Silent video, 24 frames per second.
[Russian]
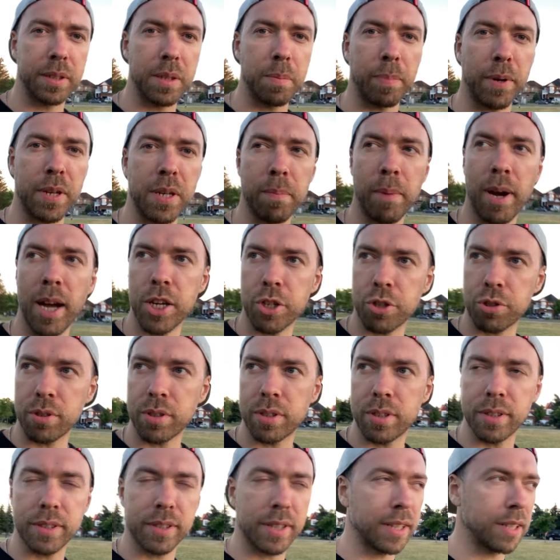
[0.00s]
ты понимаешь, что
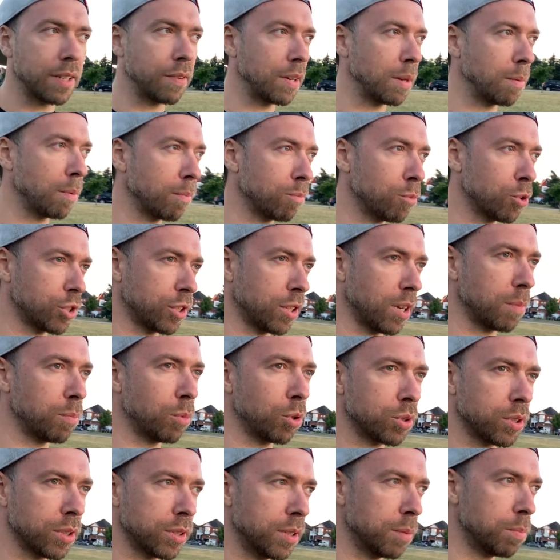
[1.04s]
ты за это время можешь
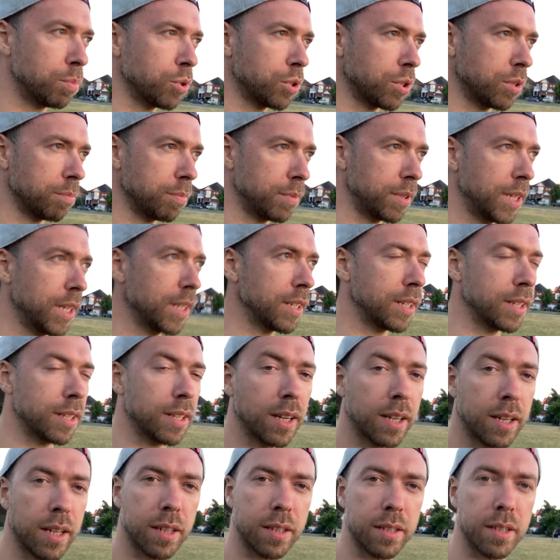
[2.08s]
заработать, допустим, деньги,
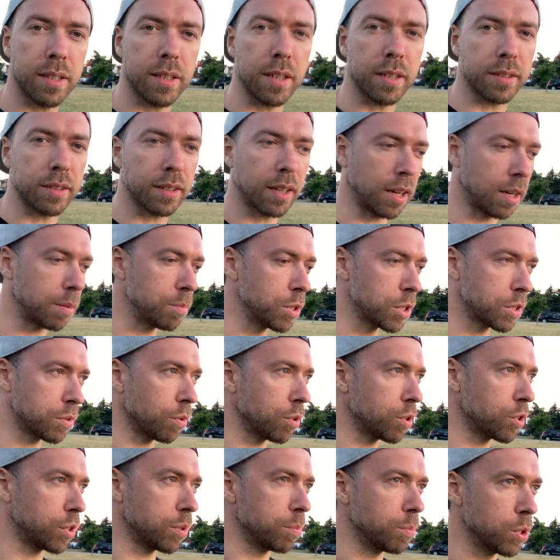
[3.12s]
да, какие-то, накормить
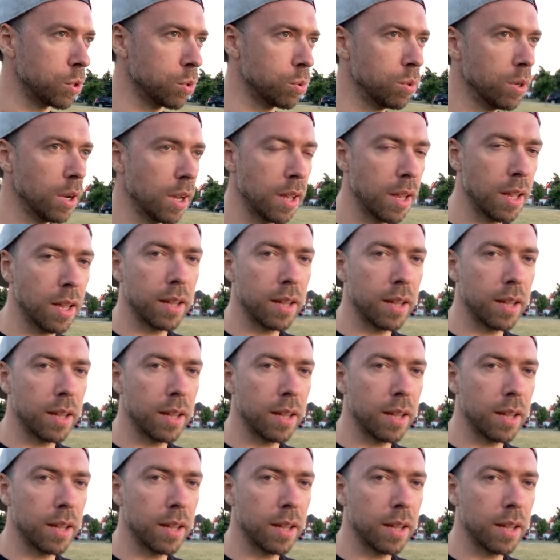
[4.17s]
свою семью